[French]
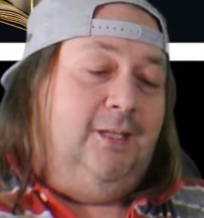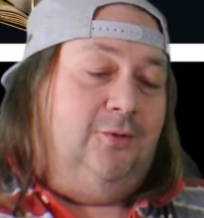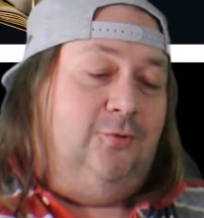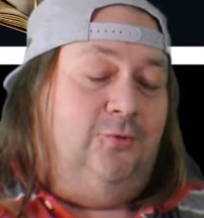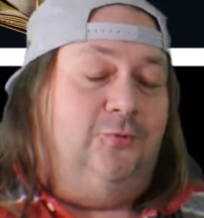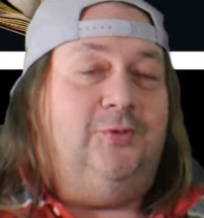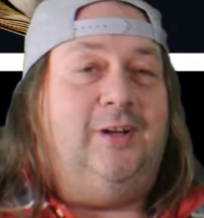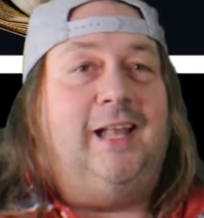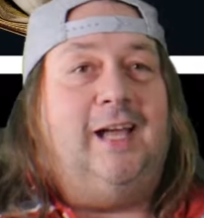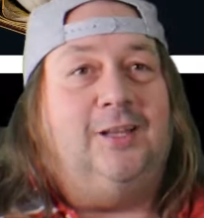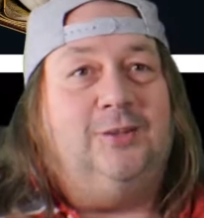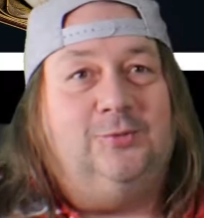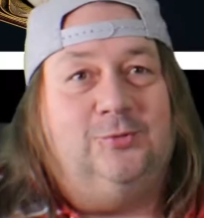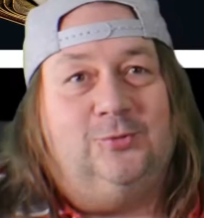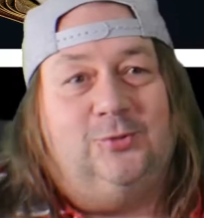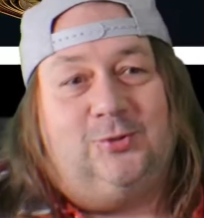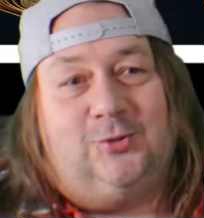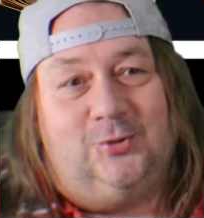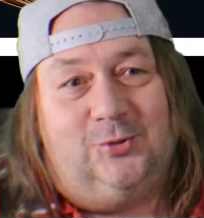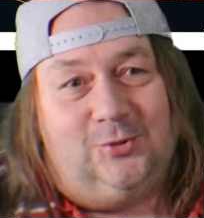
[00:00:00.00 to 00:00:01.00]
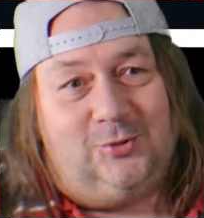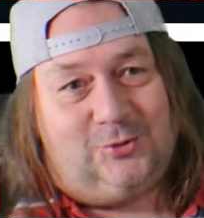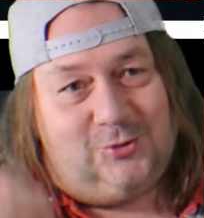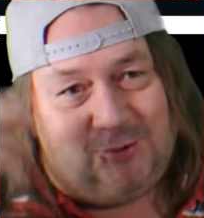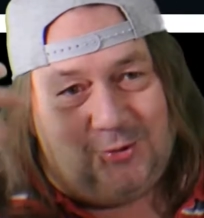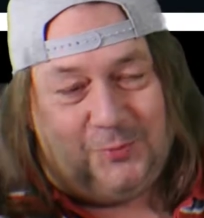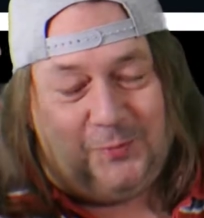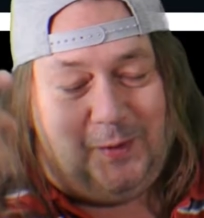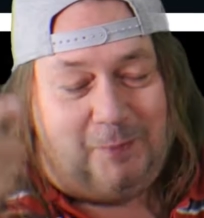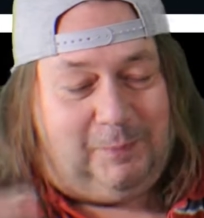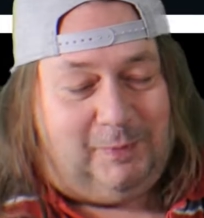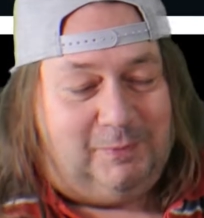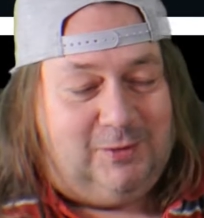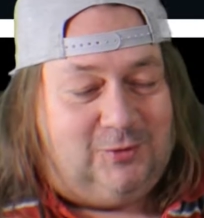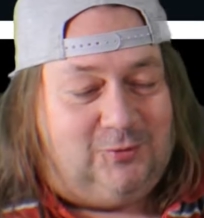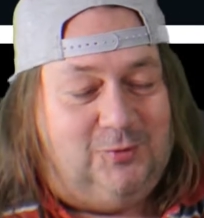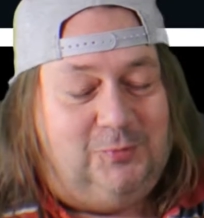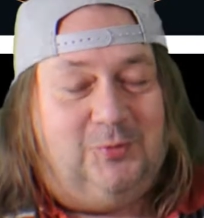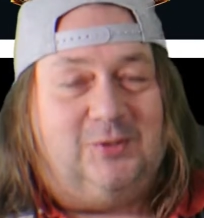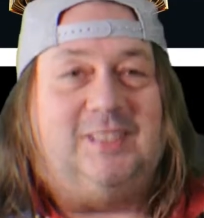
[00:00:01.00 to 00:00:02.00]
Donc voilà, donc je perds pas mes
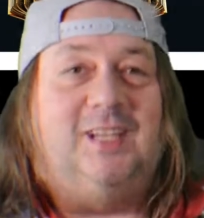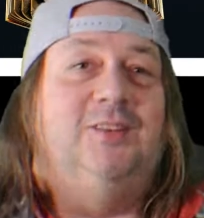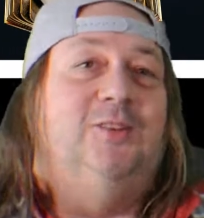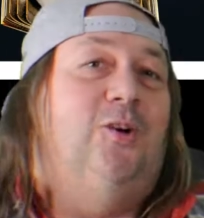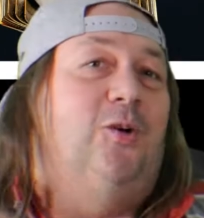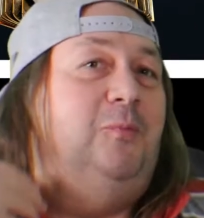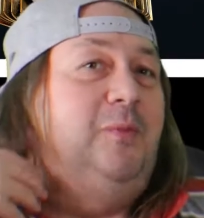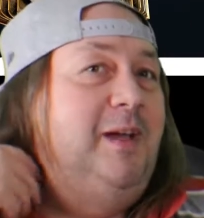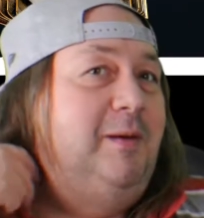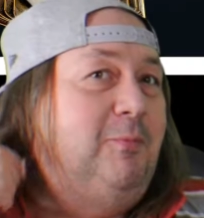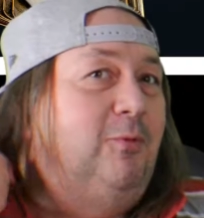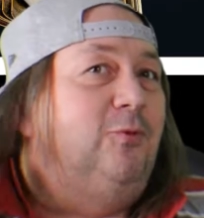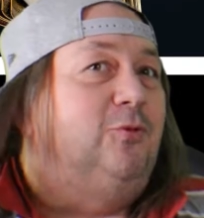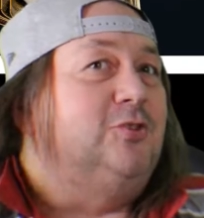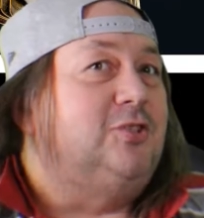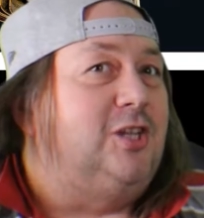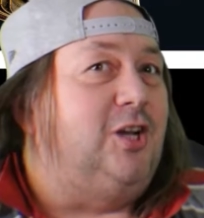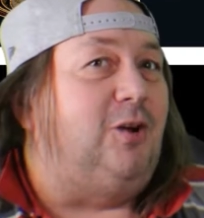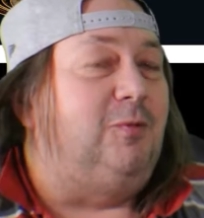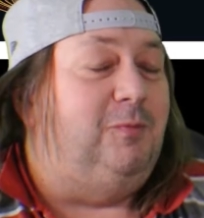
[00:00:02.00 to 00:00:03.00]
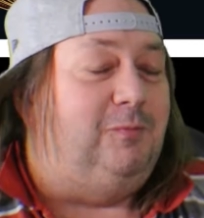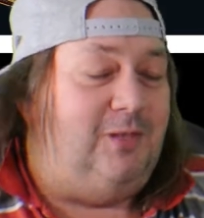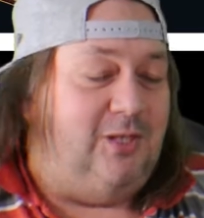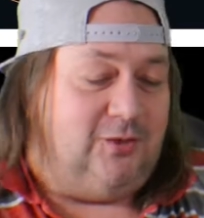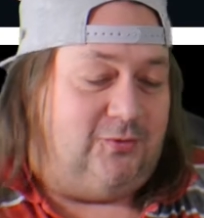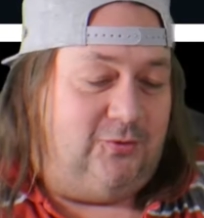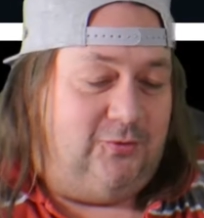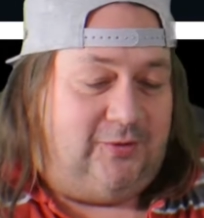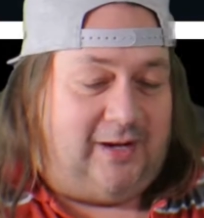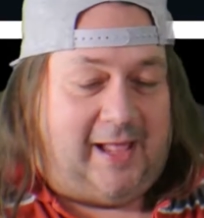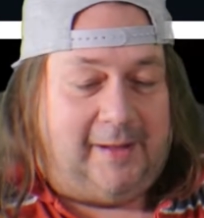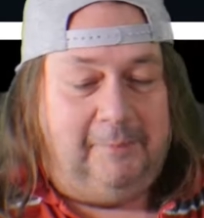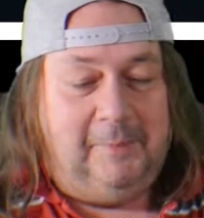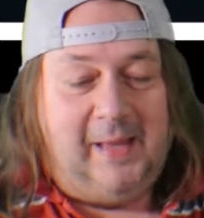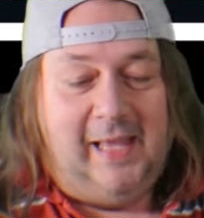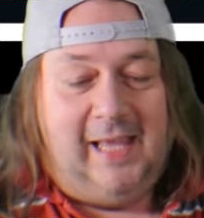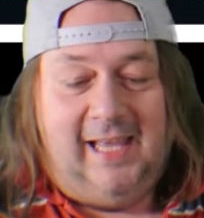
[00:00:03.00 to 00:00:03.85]
cheveux pour ça. Non, mais bon, j'ai quand même des cheveux, voilà.